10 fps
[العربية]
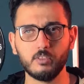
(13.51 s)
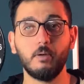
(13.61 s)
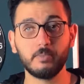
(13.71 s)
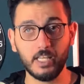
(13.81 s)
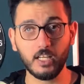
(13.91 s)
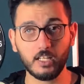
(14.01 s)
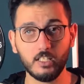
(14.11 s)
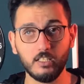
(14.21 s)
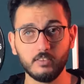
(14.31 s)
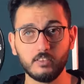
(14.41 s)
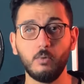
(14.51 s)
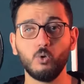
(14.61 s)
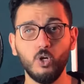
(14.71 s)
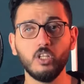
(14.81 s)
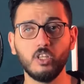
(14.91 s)
مبدئيا كده
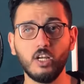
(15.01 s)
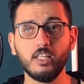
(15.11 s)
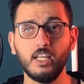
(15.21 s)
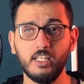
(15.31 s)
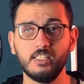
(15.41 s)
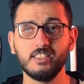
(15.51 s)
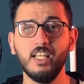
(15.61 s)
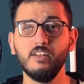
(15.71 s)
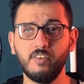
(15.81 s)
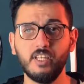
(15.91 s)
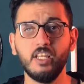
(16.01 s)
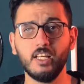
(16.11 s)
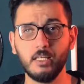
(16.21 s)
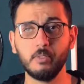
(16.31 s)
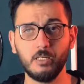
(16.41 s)
موضوعنا النهارده عن اعتزال الفنان
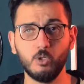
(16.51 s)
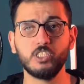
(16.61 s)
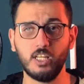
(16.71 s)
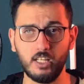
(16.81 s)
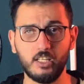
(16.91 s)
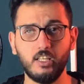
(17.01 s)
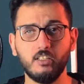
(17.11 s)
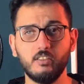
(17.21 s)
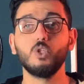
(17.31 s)
أدهم النابلسي عن الغناء،